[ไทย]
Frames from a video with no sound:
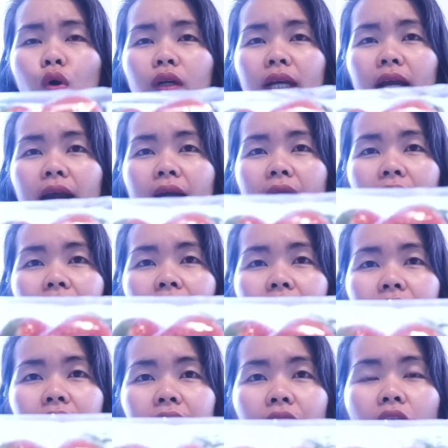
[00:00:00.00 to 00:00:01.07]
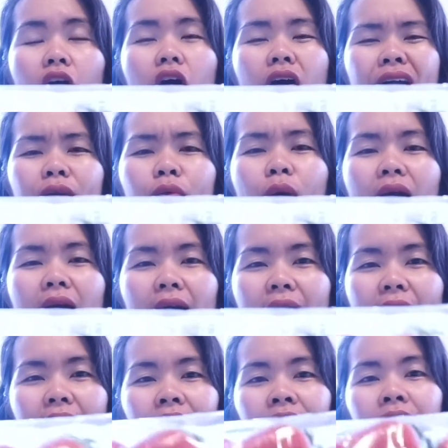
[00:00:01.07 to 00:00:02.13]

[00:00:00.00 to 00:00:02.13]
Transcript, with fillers: นะคะ อันนี้ขอให้หวาน